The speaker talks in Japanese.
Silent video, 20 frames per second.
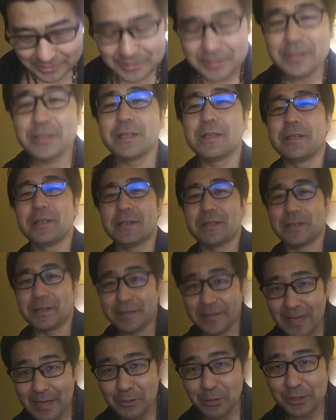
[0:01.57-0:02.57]
す
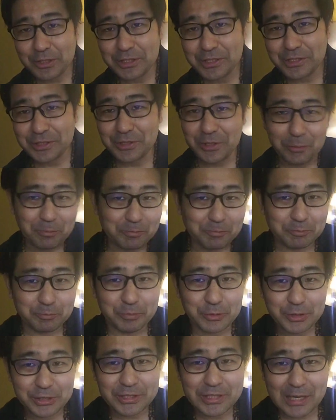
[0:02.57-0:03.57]
リアルご真実を
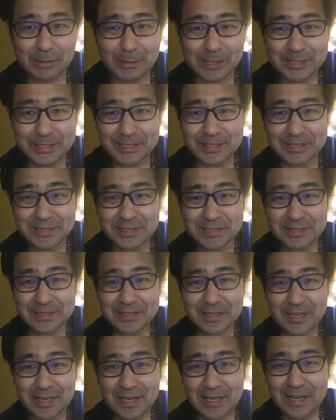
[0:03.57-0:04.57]
ぶちかます
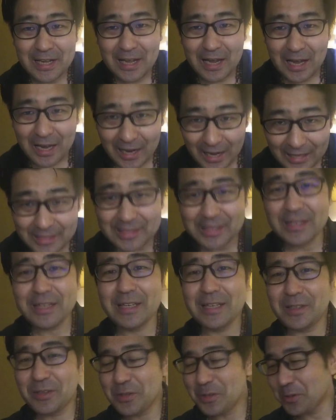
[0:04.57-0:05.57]
はい、
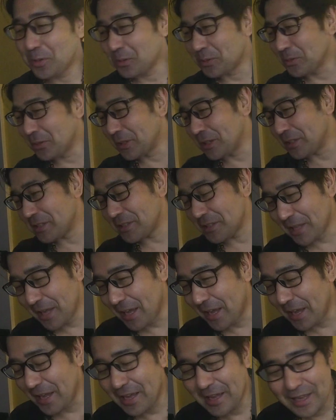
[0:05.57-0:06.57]
えー、ということでです
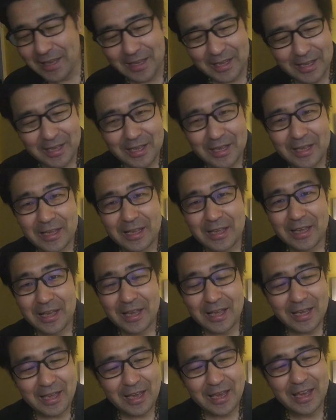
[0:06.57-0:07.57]
ね
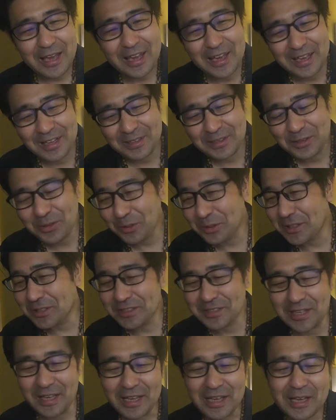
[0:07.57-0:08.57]
えー、っとで
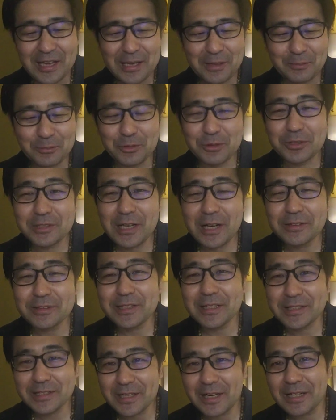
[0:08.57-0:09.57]
すねむちゃく
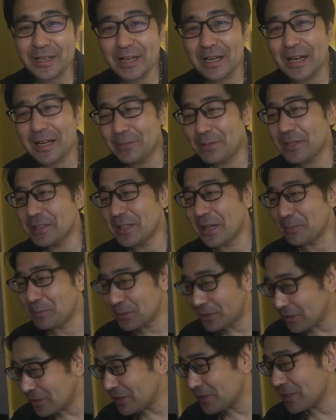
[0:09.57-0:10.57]
ちゃ時間かかりました
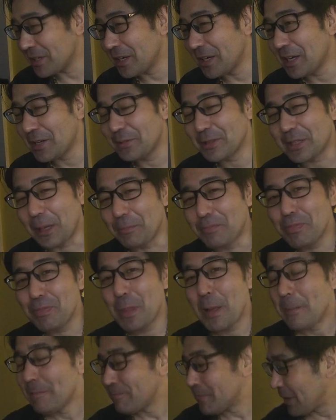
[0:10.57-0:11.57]
むちゃくちゃ時間かかりました
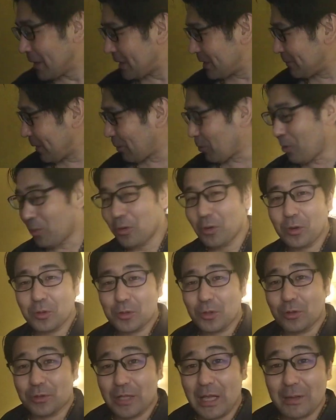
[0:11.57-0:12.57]
今ここの
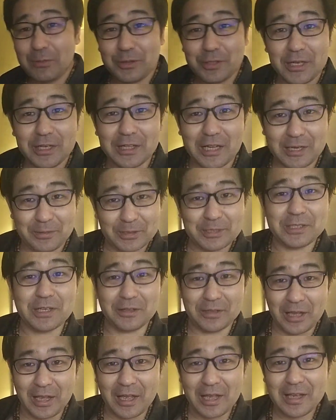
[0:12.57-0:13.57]
とこだいぶ綺麗になりました
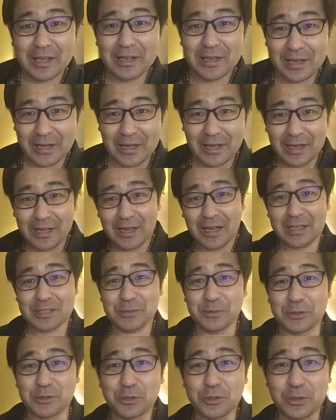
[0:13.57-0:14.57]
よね、はい、あ
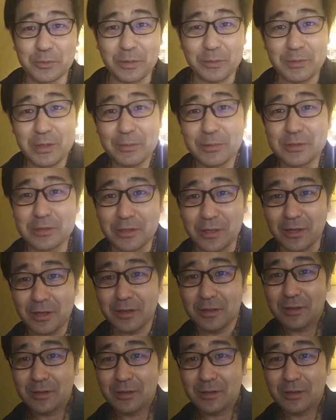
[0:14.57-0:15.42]
そうちょっと今見えますね